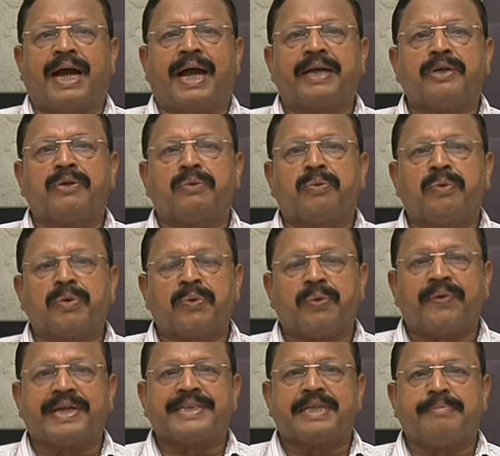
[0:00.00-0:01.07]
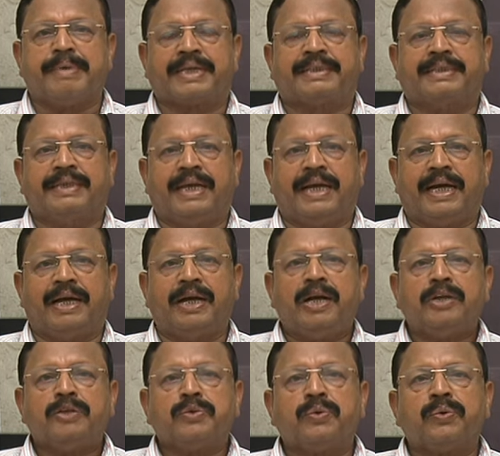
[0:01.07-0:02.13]
है कि कौन कौन ऐसे व्यक्ति हैं
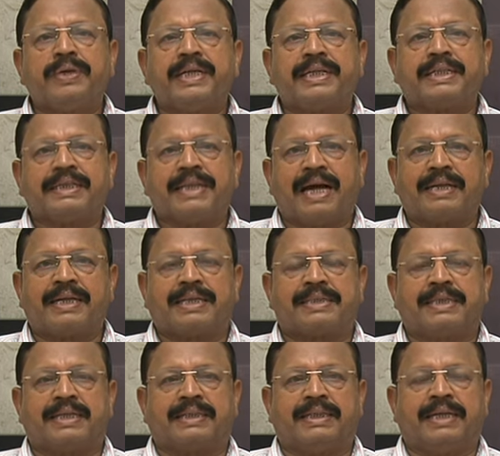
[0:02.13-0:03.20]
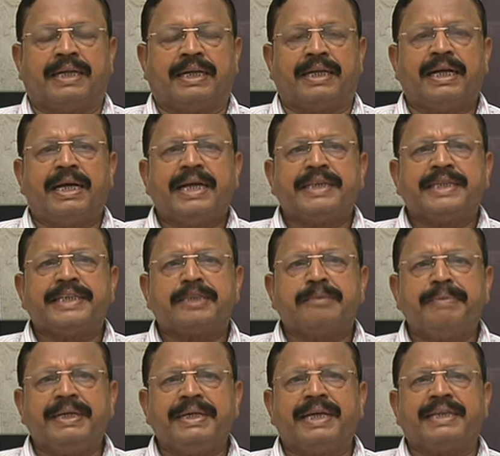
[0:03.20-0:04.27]
जो नेत्रदान कर सकते हैं
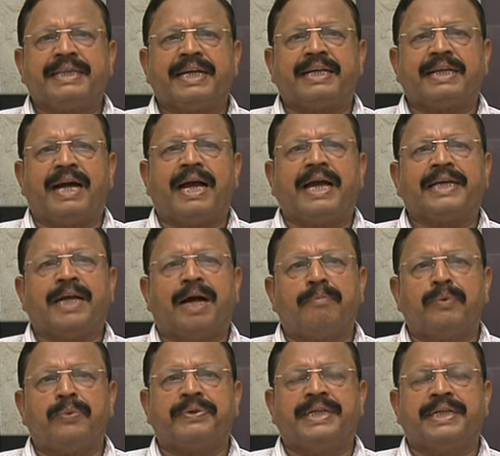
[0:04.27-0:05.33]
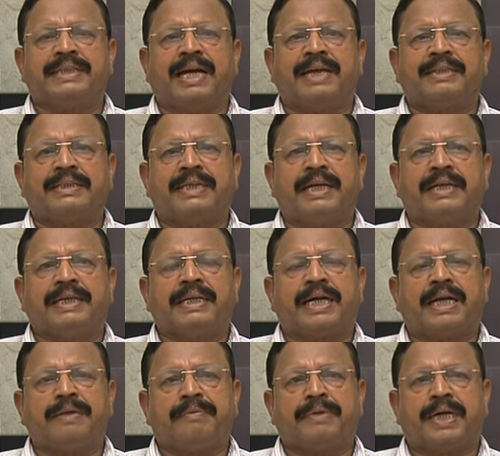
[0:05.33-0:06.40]
इसमें ये देखना है कि हम लोग ये जानते हैं कि
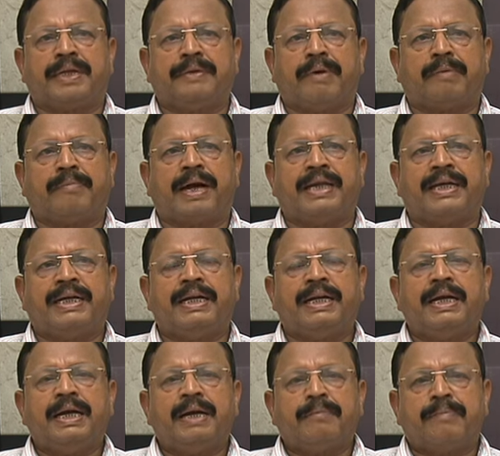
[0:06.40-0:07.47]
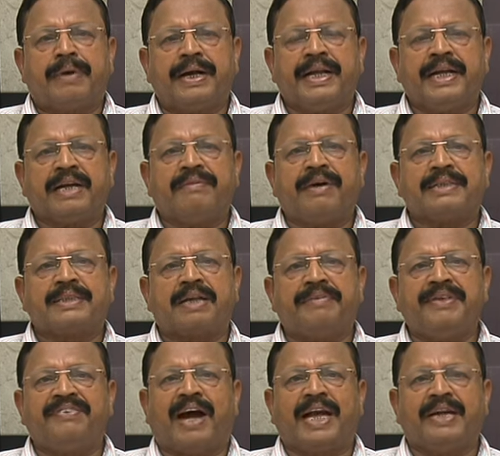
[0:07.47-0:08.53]
करीब करीब हमारे मरने के बाद
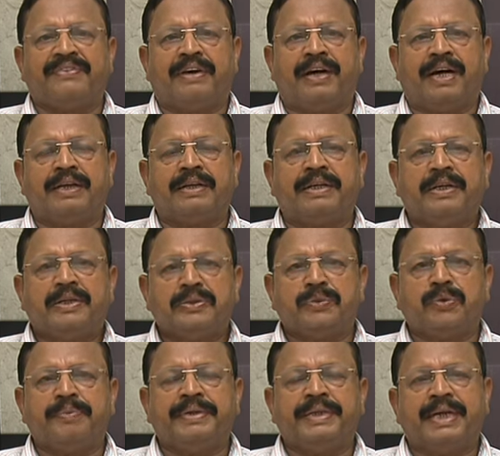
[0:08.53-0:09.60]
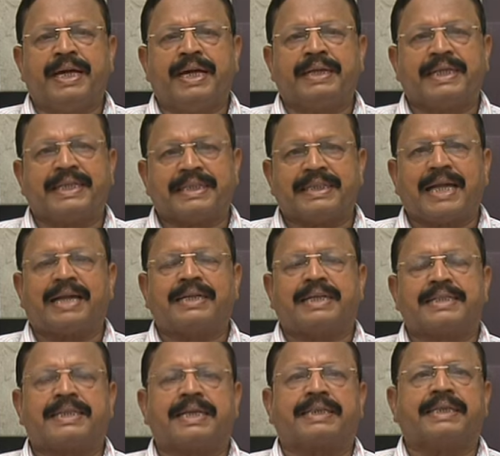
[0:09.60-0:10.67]
सभी भाई बहन जो भी हैं नेत्रदान कर
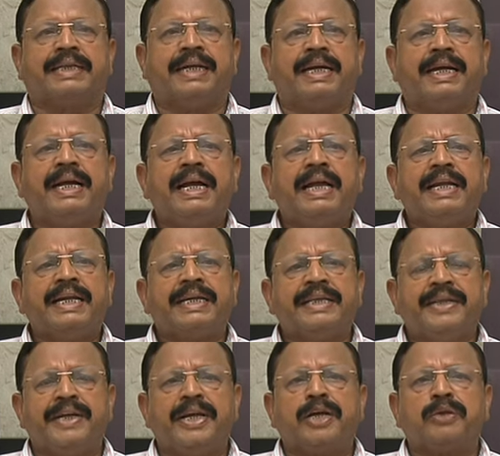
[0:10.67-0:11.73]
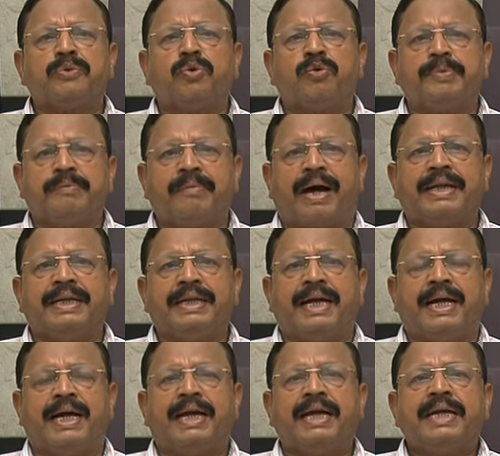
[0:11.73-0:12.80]
सकते हैं लेकिन एक दो बीमारी
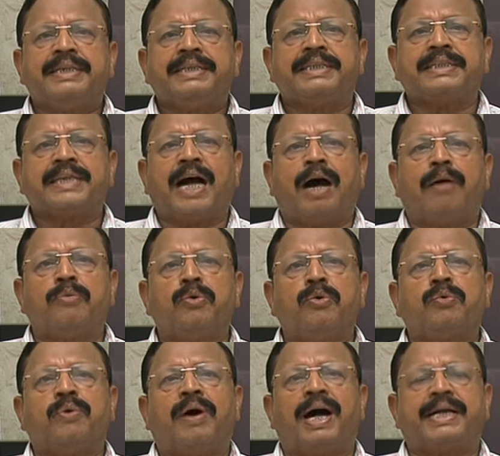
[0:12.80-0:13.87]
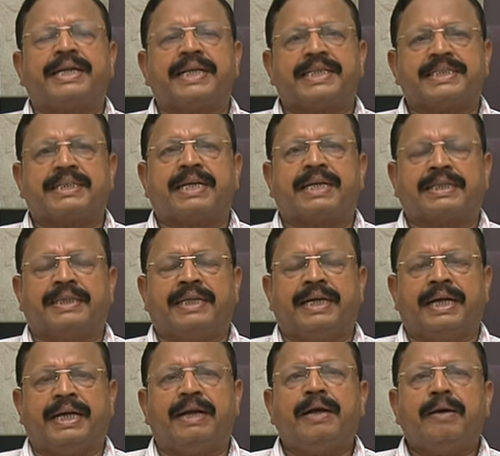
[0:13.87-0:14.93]
है जिसका हम लोग वहाँ टेस्ट करते
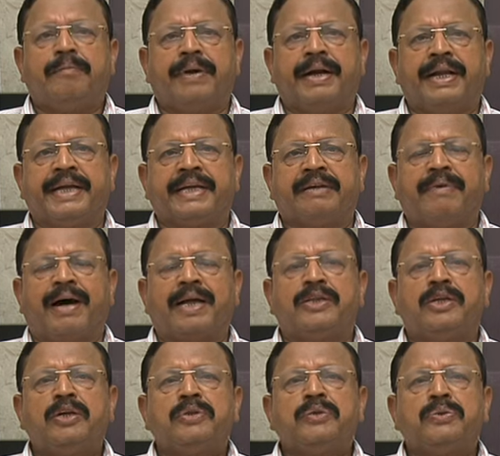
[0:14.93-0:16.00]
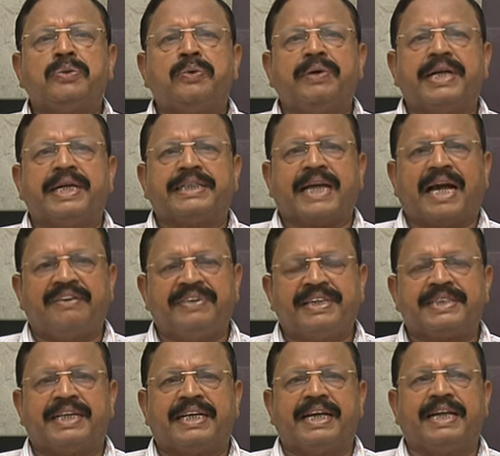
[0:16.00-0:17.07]
हैं मरने के बाद जो एच
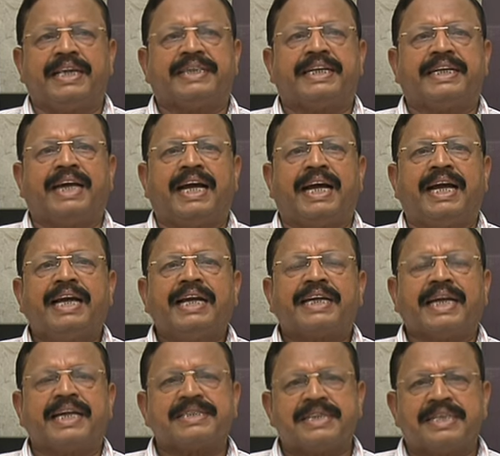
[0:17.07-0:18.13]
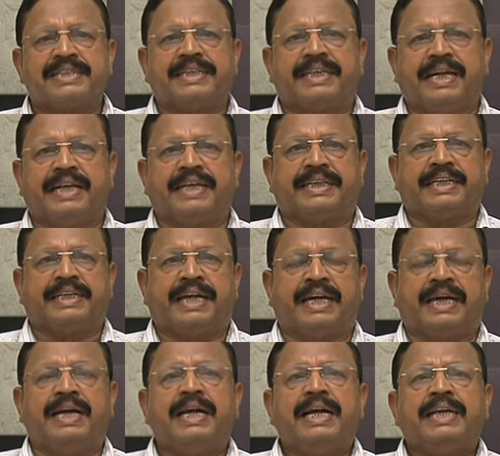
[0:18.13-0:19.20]
से रिलेटेड है कैंसर से रिलेटेड है